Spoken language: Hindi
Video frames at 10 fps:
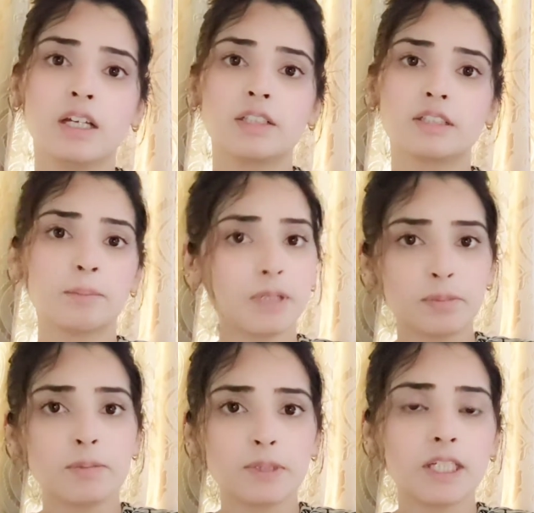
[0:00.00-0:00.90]
सितंबर
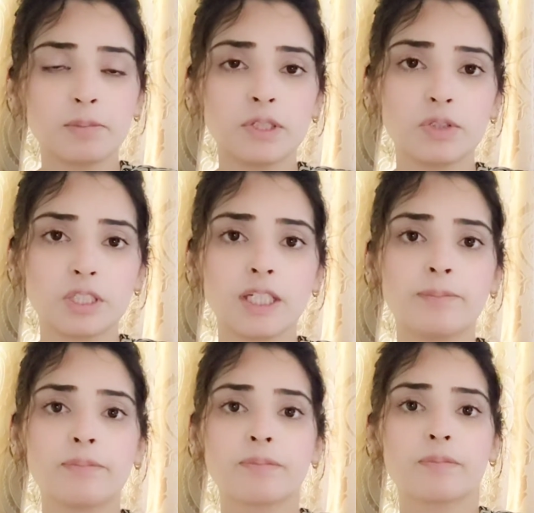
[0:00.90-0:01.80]
में भी गर्मी होती है
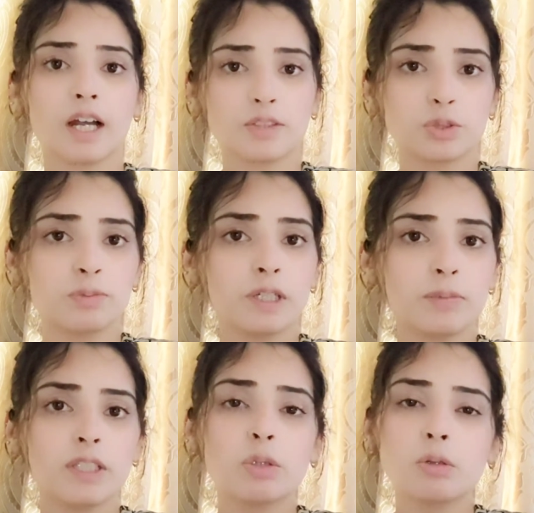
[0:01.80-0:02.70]
अक्टूबर
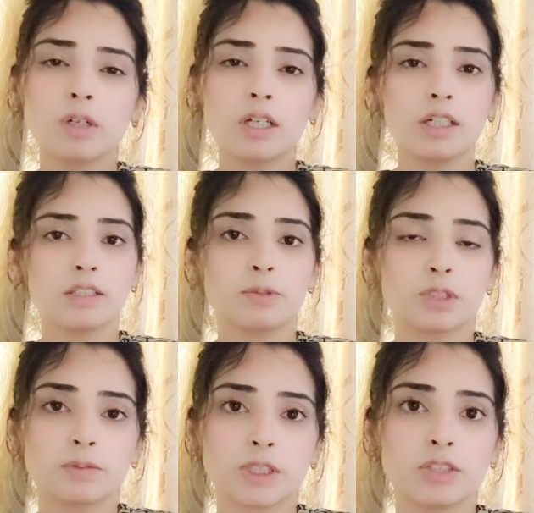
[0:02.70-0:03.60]
में थोड़ा सा
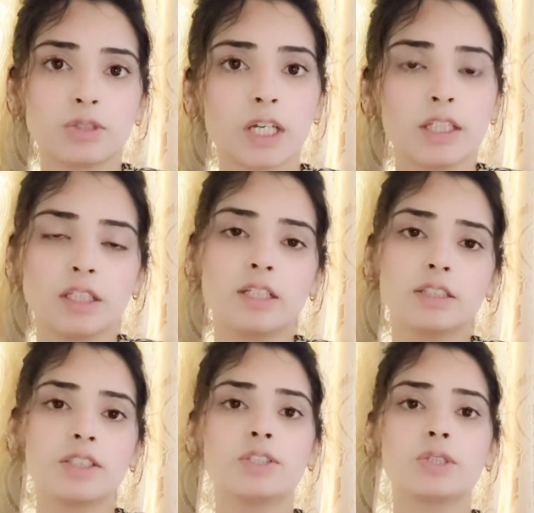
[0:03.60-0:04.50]
मौसम चेंज होता है इतना सा
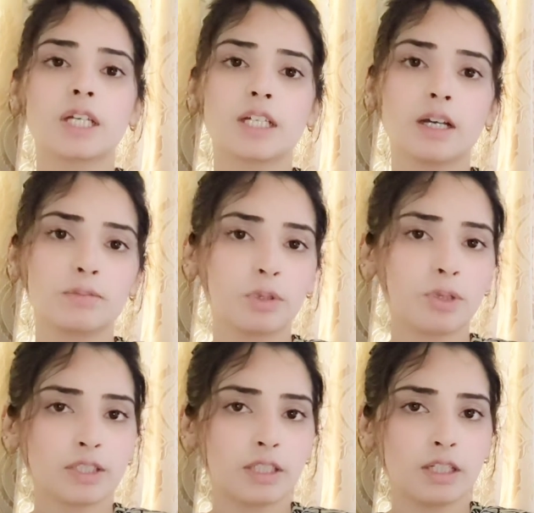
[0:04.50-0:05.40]
चेंज होता है कि आप थोड़ा
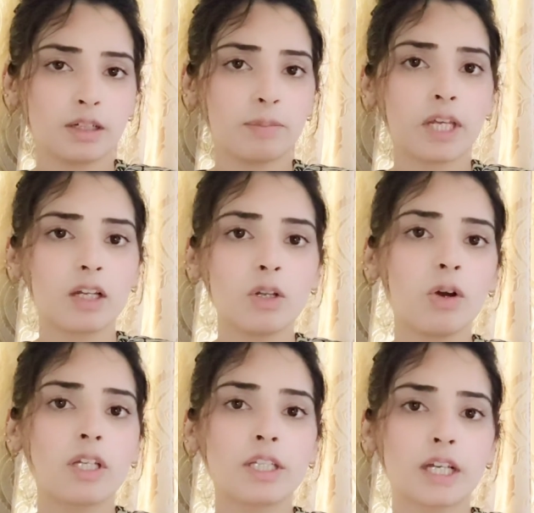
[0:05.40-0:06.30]
सा ना अपने
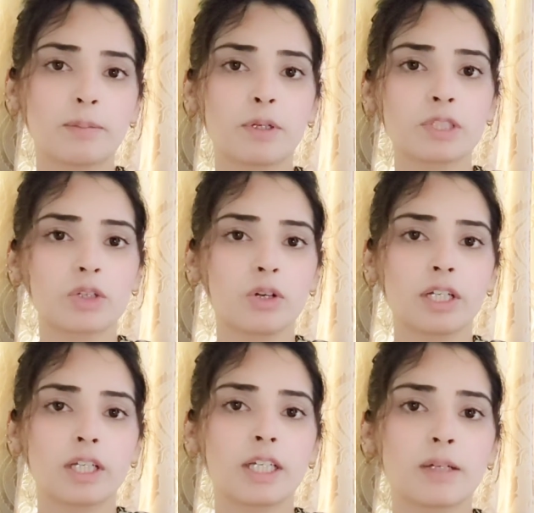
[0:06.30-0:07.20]
लॉन के कपड़ों से
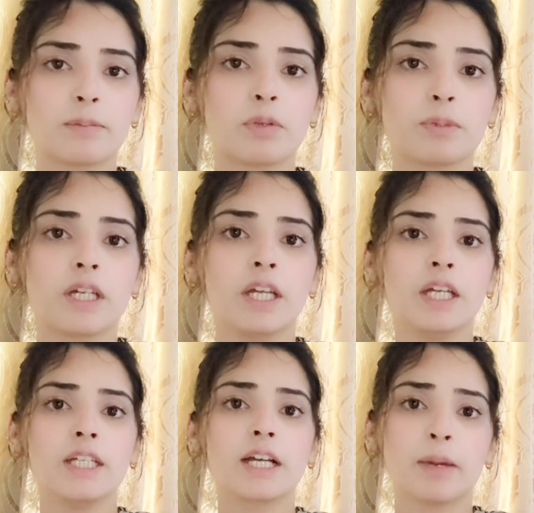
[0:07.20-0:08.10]
कॉटन के कपड़ों पे
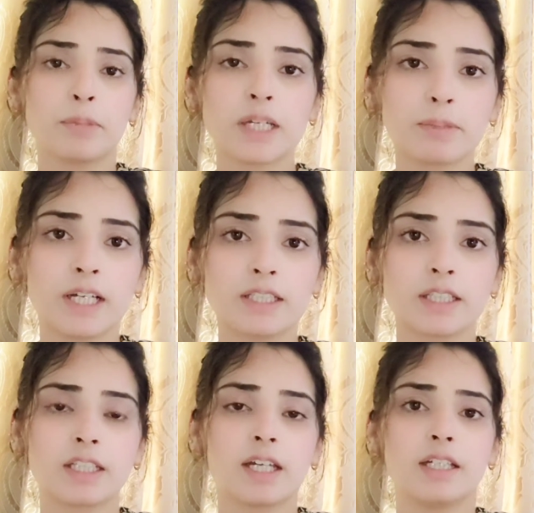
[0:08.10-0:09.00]
या कैम्ब्रिक पे आ
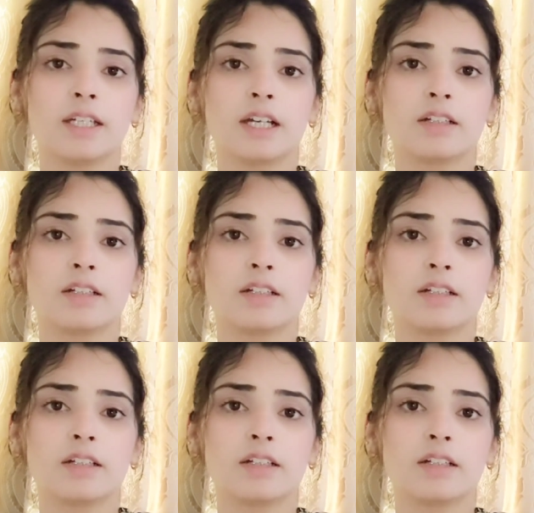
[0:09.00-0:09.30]
सकते हैं या